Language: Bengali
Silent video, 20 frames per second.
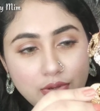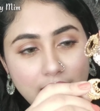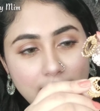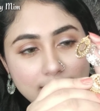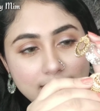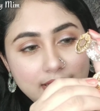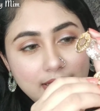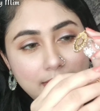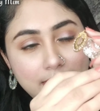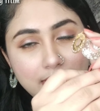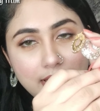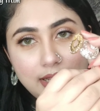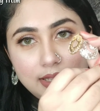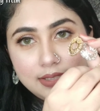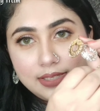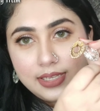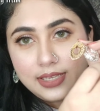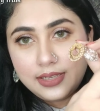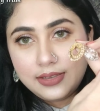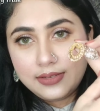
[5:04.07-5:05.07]
দোল আছে আমার
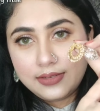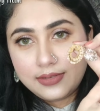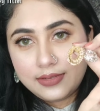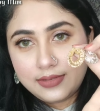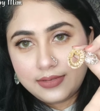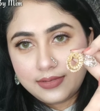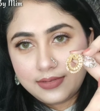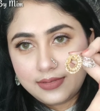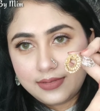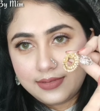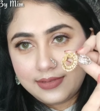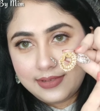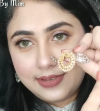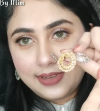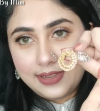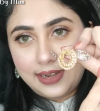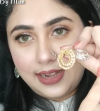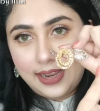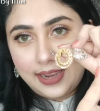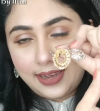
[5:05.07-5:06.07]
কাছে
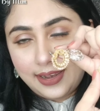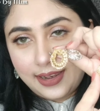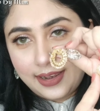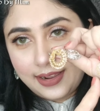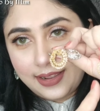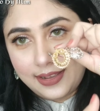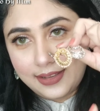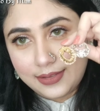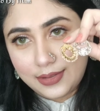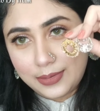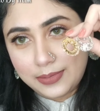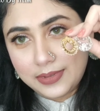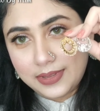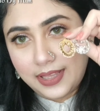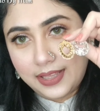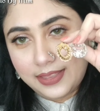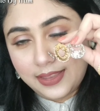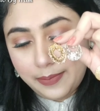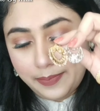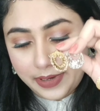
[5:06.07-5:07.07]
লাইক তুমি
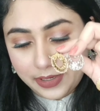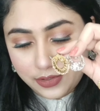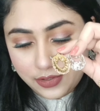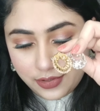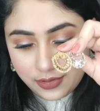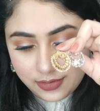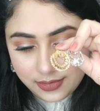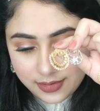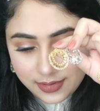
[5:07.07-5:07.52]
দেখতে পাচ্ছ